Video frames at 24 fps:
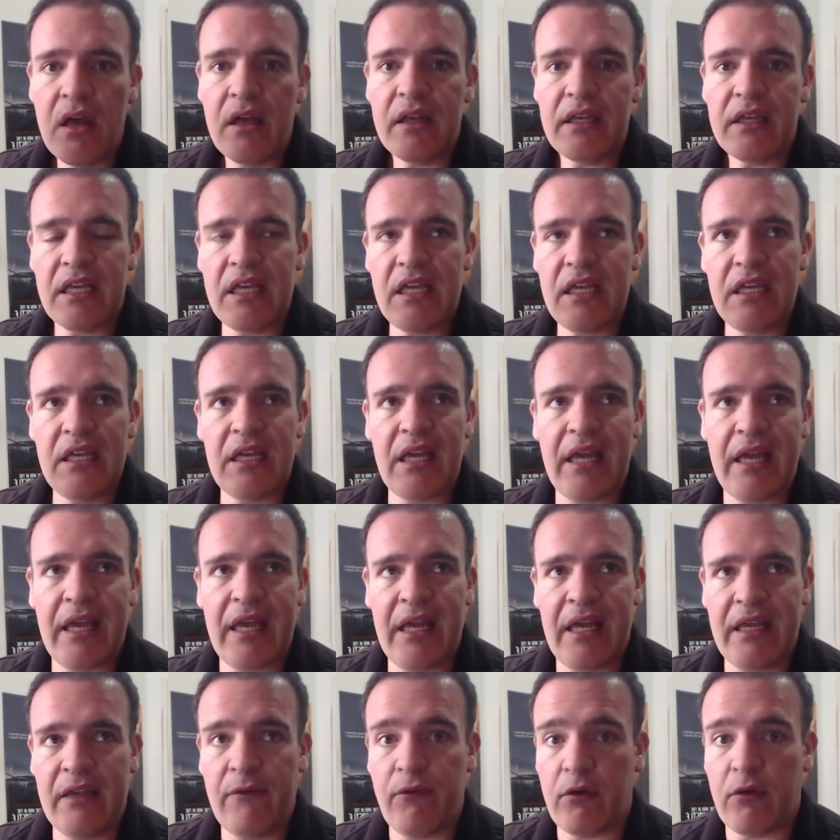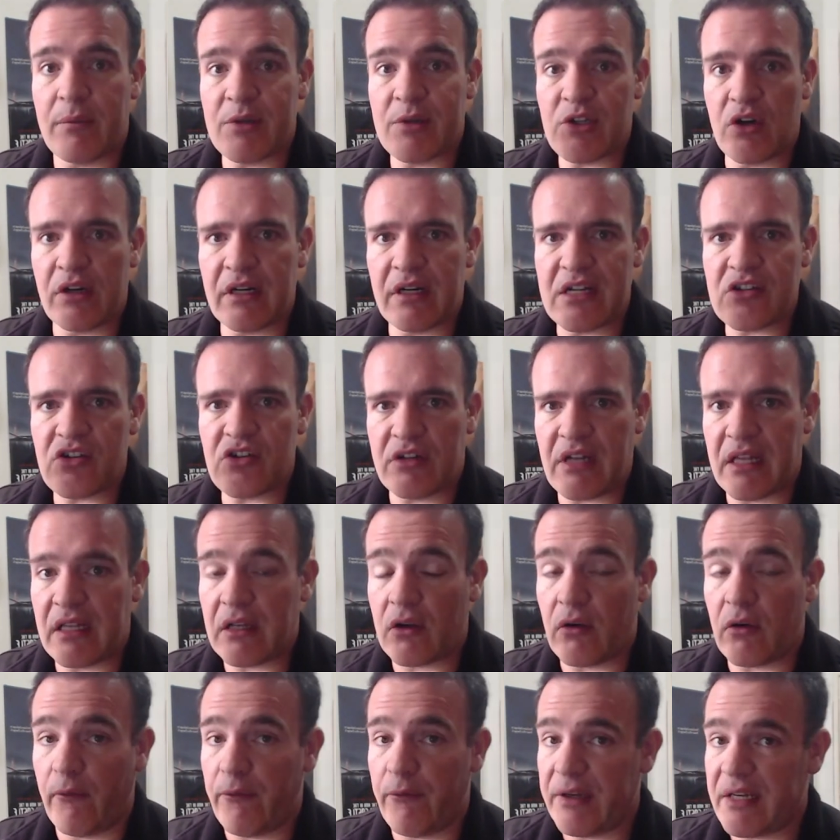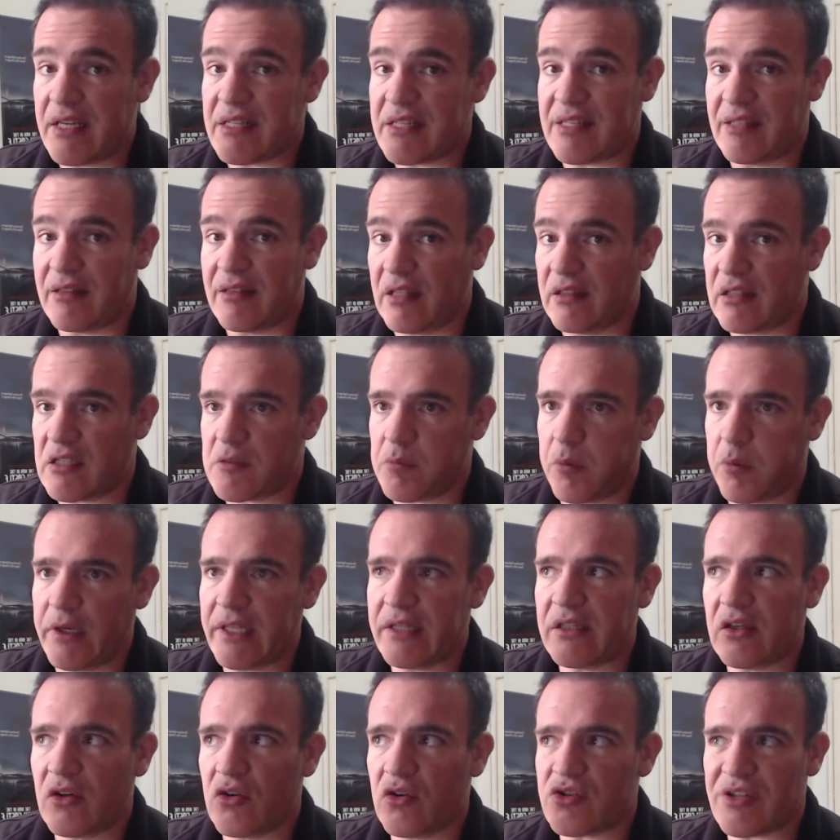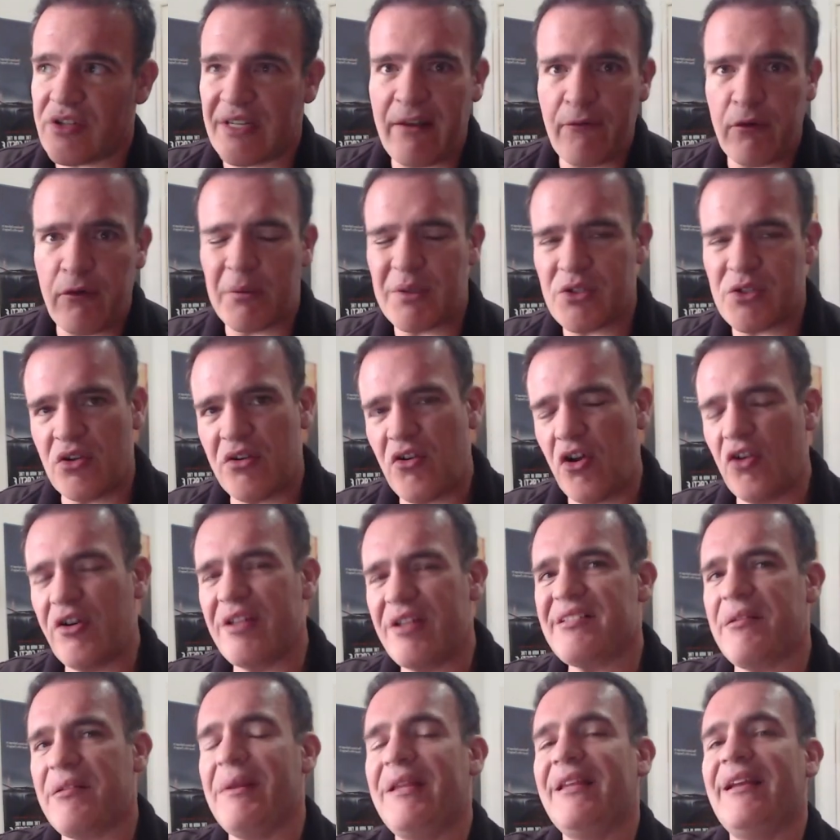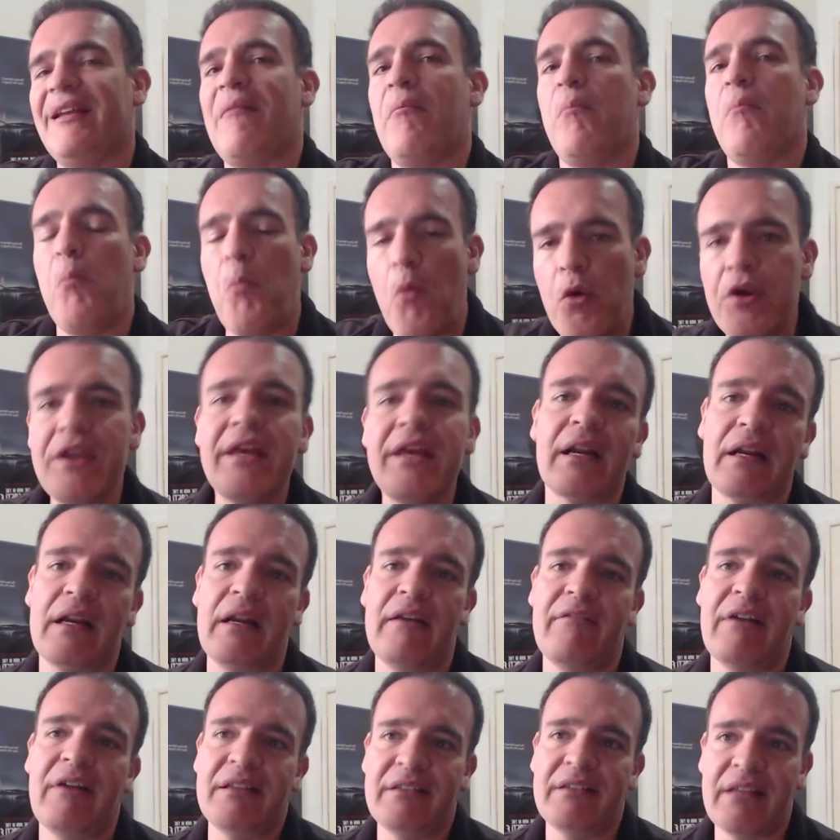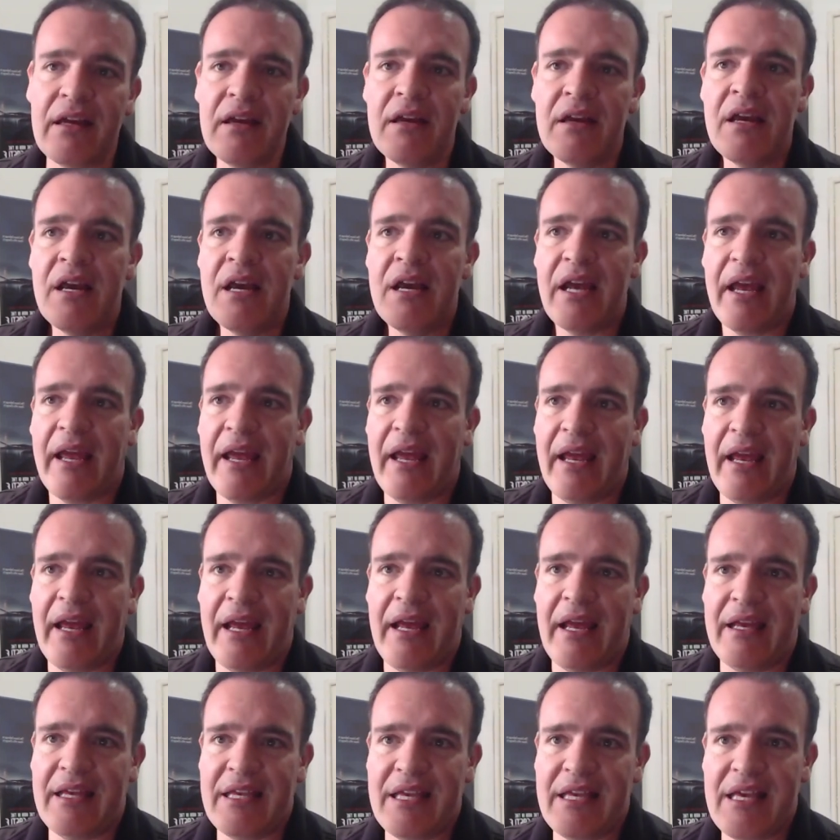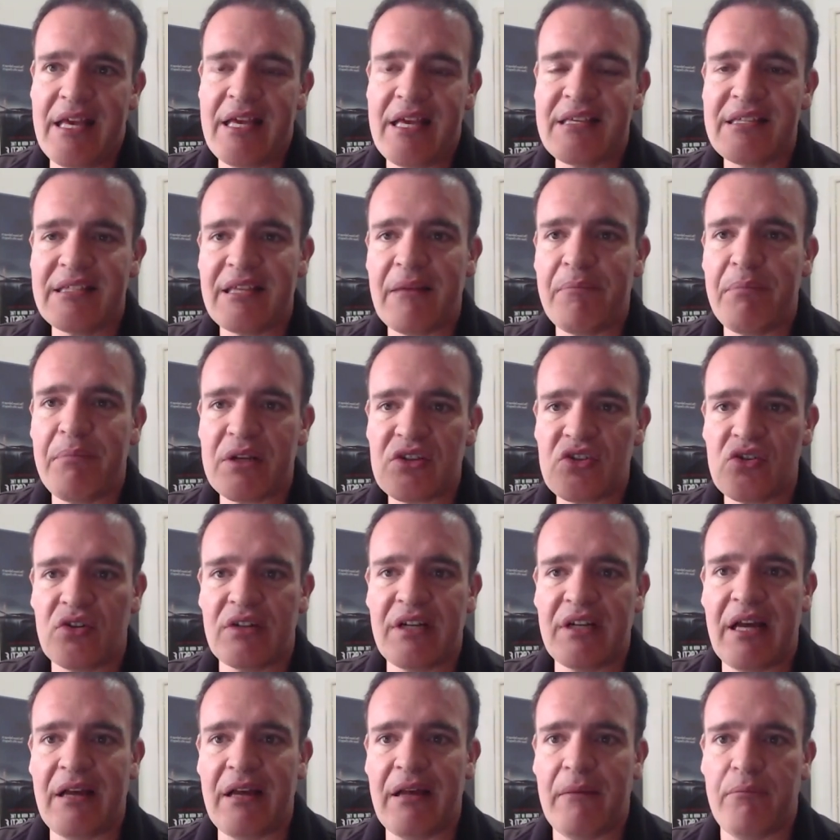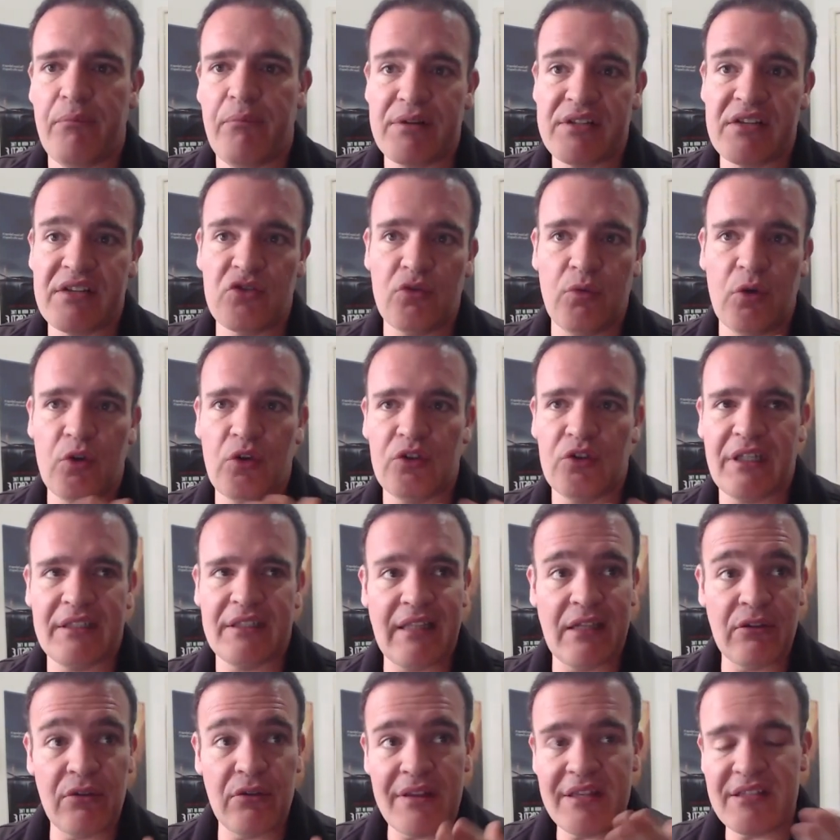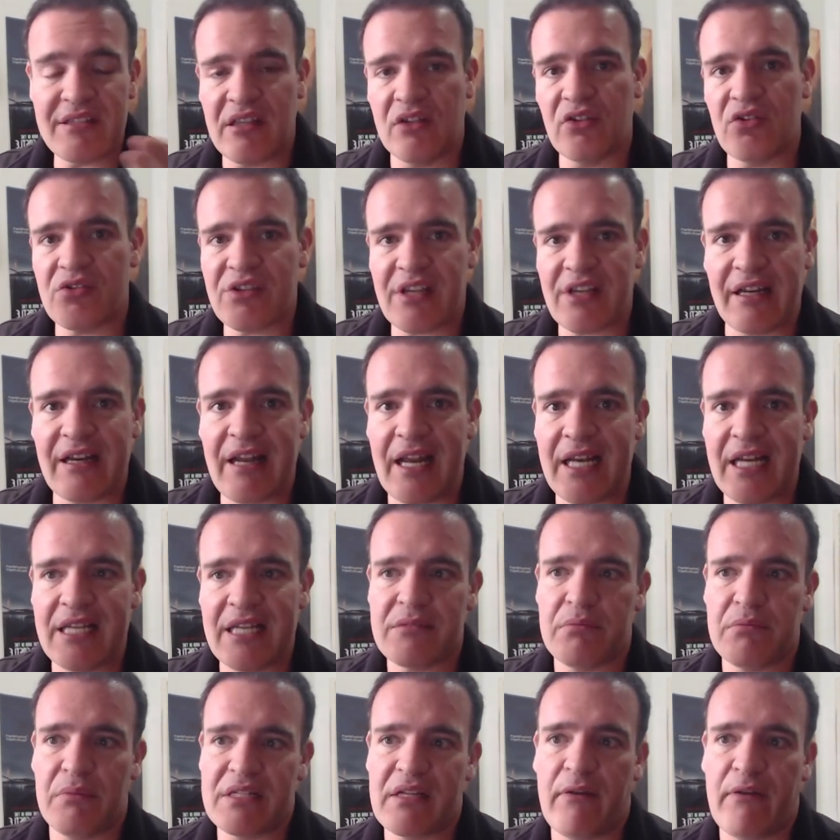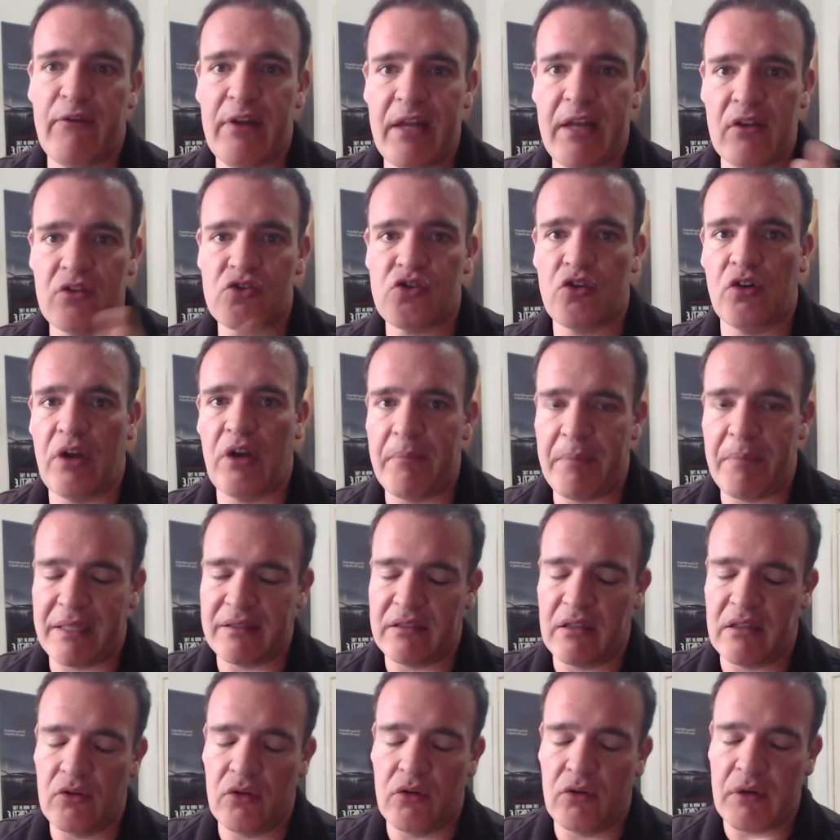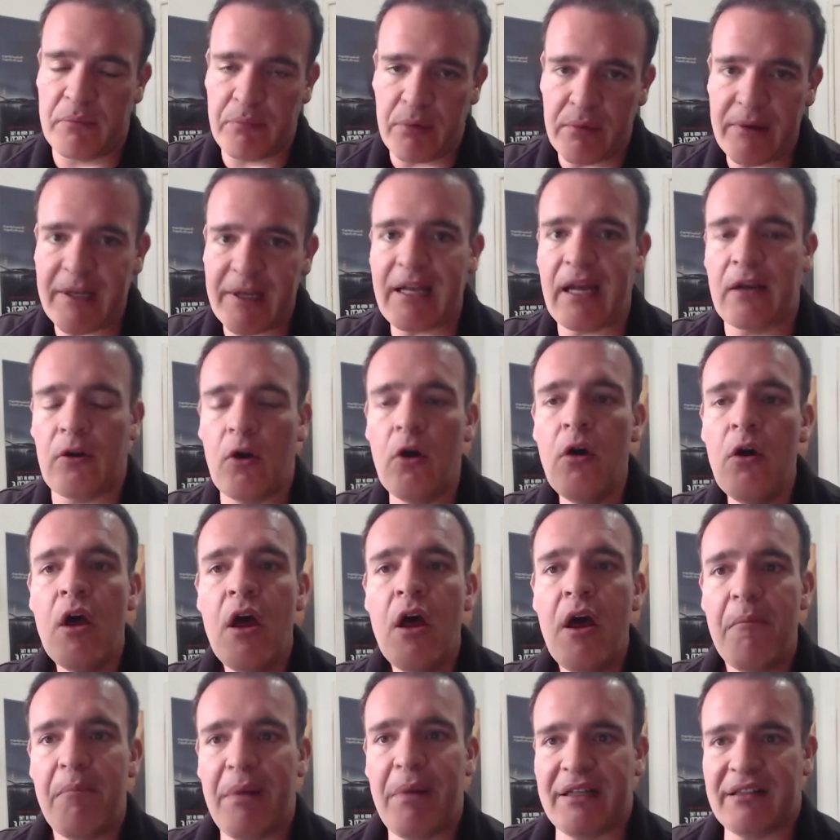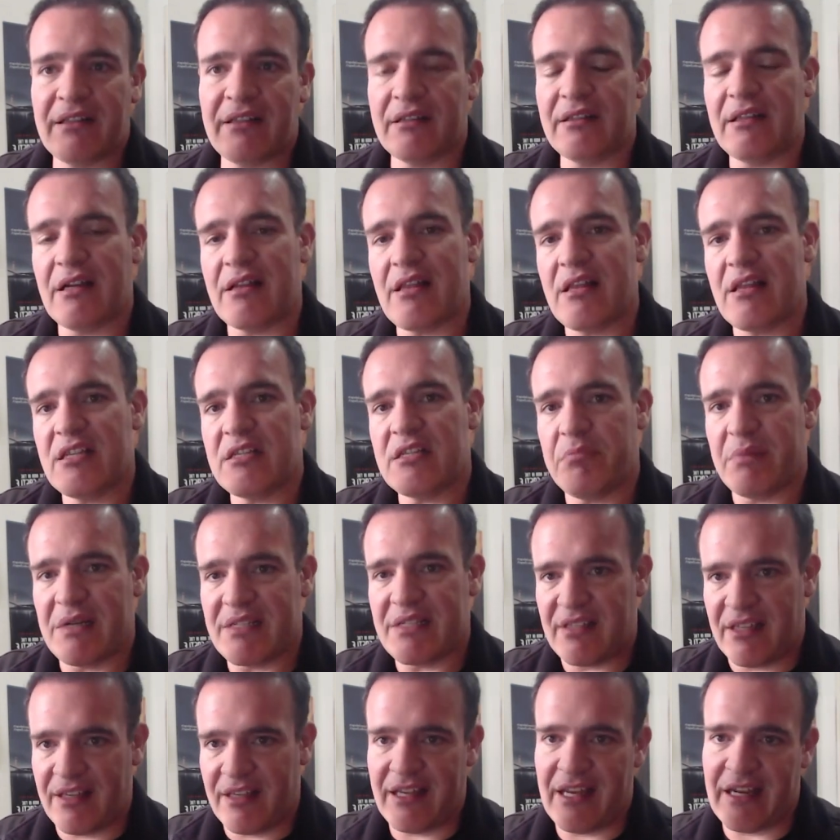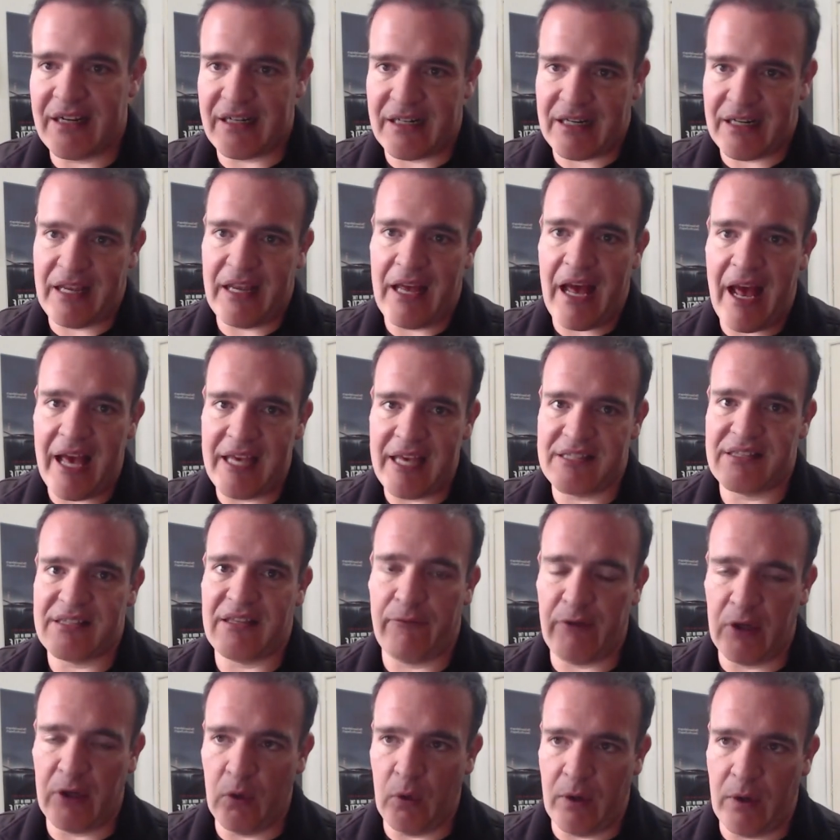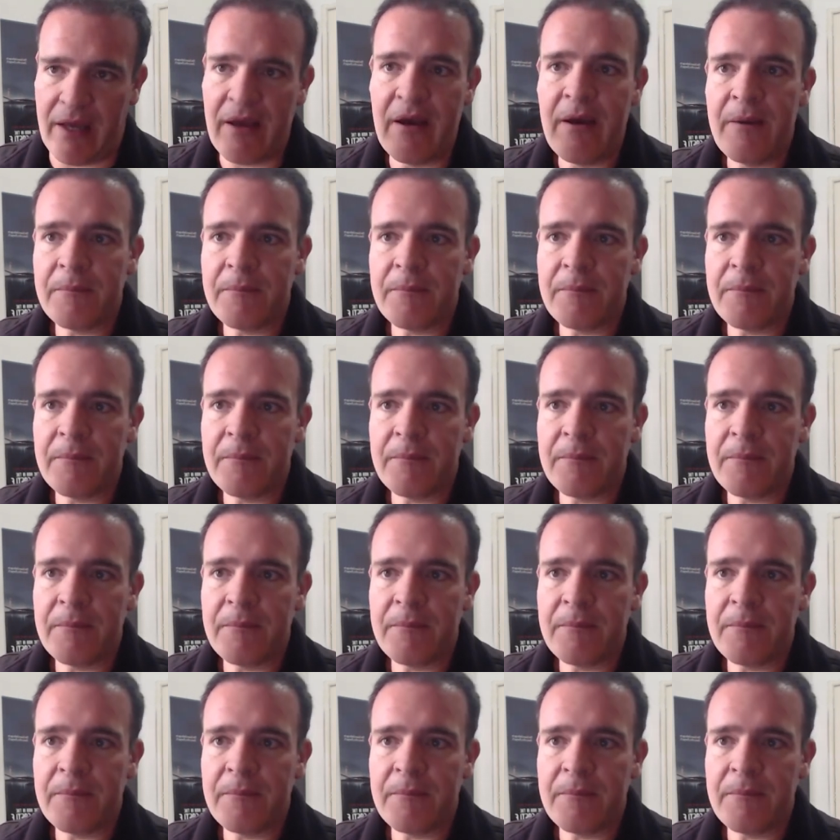y eh, información relacionada con fines y tintes políticos. La información honestamente era muy irrelevante eh, y esta persona pues estuvo contactando a distintos canales más afiliados con el Partido Republicano para tratar de desprestigiar a este esta figura.